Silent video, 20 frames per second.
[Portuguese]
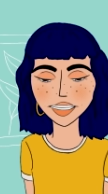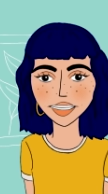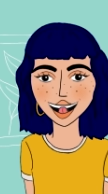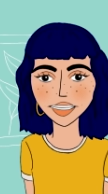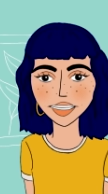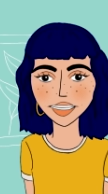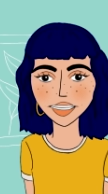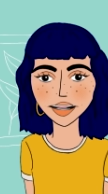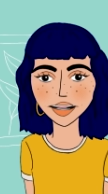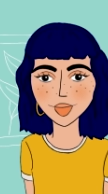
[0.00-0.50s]

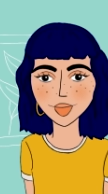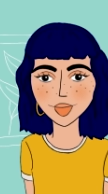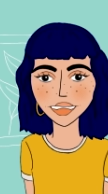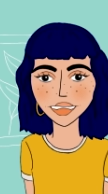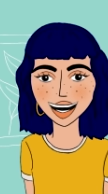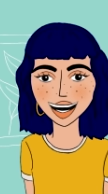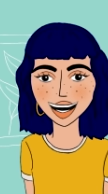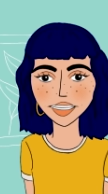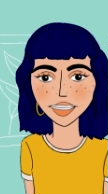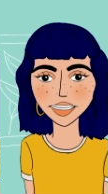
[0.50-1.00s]
Mas
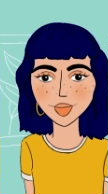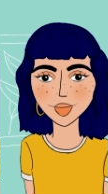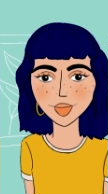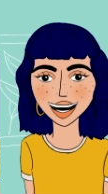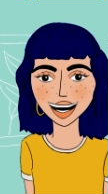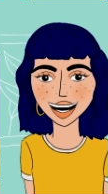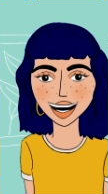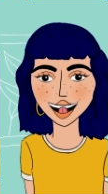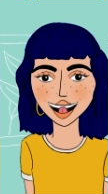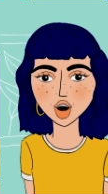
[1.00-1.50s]
depois
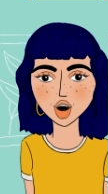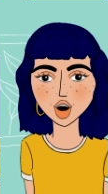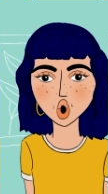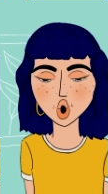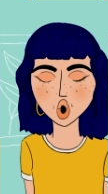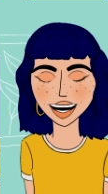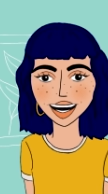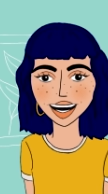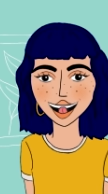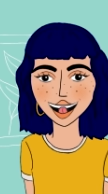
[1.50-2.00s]
parecia
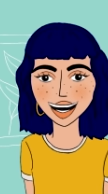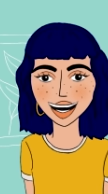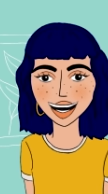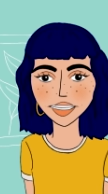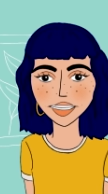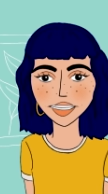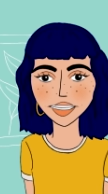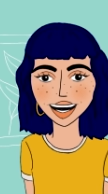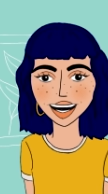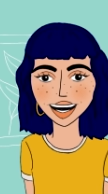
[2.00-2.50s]
que
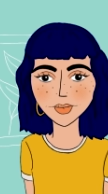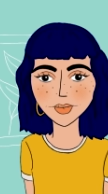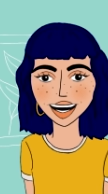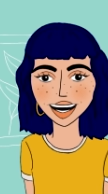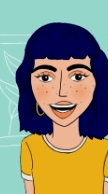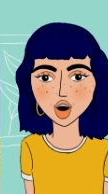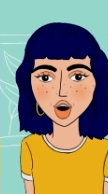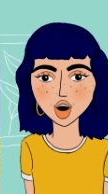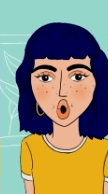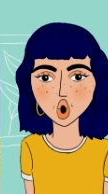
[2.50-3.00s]
estava qualquer
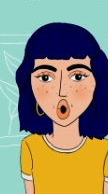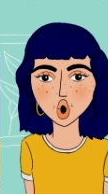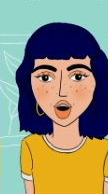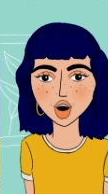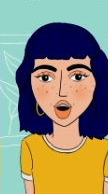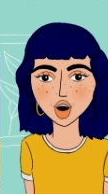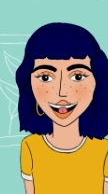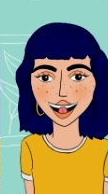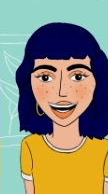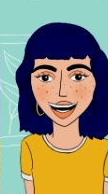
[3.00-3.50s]
coisa
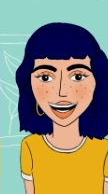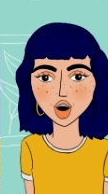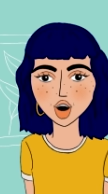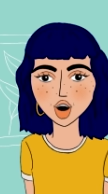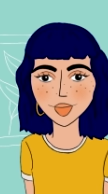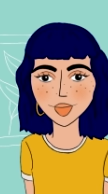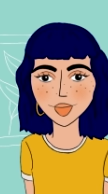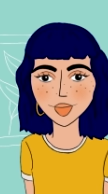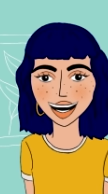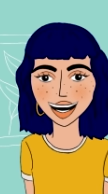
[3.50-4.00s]

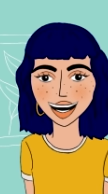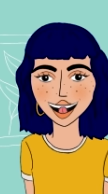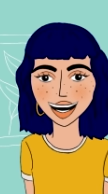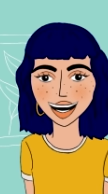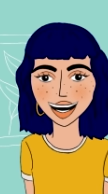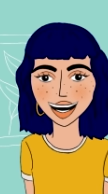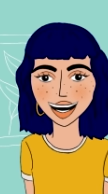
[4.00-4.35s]
que me estava